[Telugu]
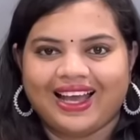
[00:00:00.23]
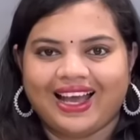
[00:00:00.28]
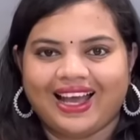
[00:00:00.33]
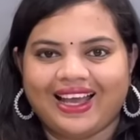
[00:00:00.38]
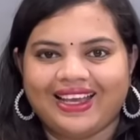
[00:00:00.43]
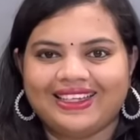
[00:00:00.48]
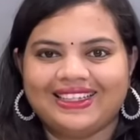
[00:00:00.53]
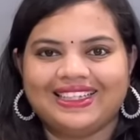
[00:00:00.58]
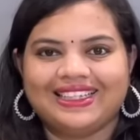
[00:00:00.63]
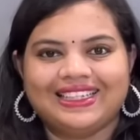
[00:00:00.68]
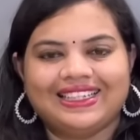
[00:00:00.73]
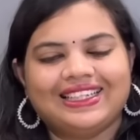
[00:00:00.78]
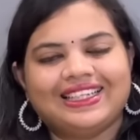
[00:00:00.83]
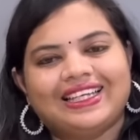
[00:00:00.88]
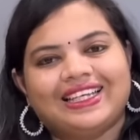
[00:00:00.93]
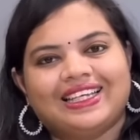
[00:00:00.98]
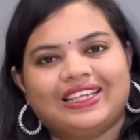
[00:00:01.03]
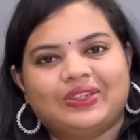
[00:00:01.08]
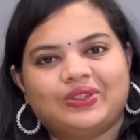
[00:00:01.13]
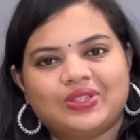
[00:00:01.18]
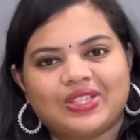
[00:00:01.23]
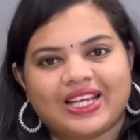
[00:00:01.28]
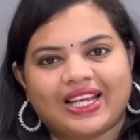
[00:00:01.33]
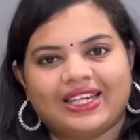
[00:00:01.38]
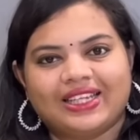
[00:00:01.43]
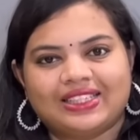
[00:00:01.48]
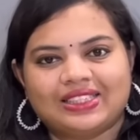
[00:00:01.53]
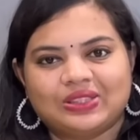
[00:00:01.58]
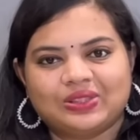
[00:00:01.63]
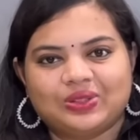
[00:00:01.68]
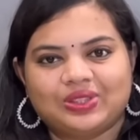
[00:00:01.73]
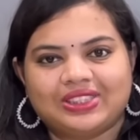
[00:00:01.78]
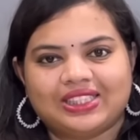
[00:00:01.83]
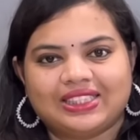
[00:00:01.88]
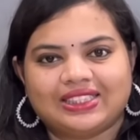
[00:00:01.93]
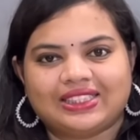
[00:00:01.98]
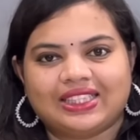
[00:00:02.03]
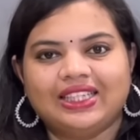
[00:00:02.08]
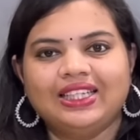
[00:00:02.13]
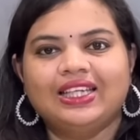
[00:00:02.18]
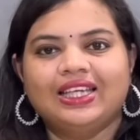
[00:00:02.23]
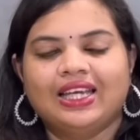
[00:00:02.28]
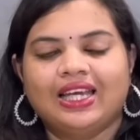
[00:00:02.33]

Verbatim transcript: హాయ్ అండి ఈరోజు కలెక్షన్ వచ్చేసి